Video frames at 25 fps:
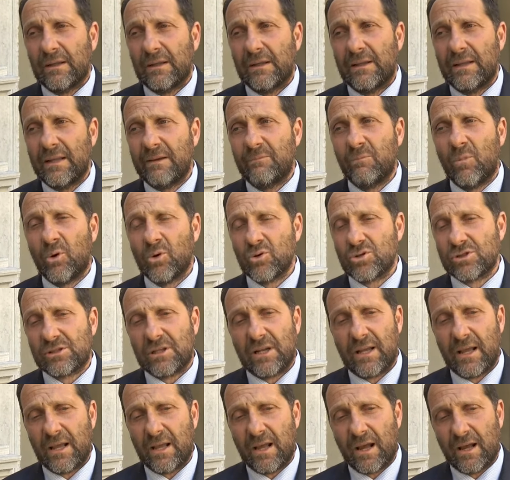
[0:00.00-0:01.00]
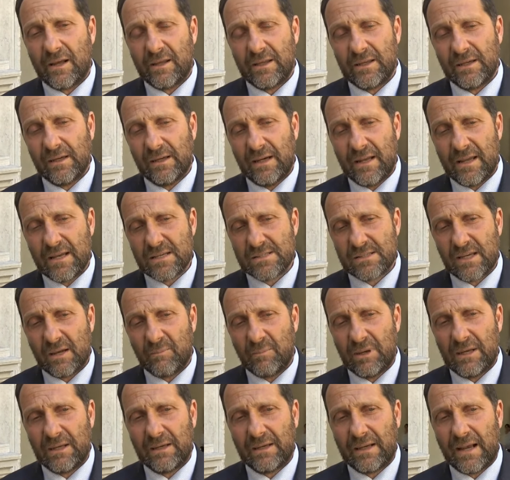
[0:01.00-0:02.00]
le mostre eh, inglesi e
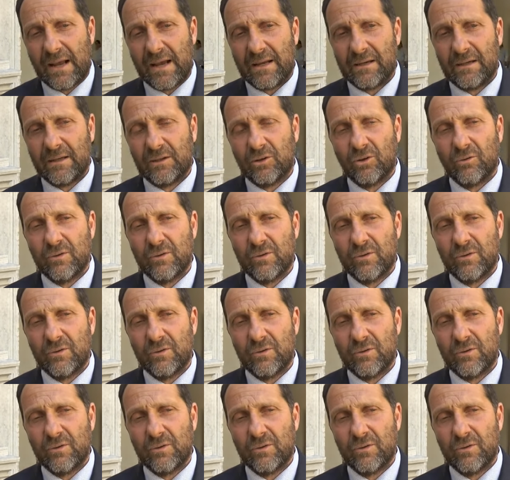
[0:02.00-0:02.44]
americane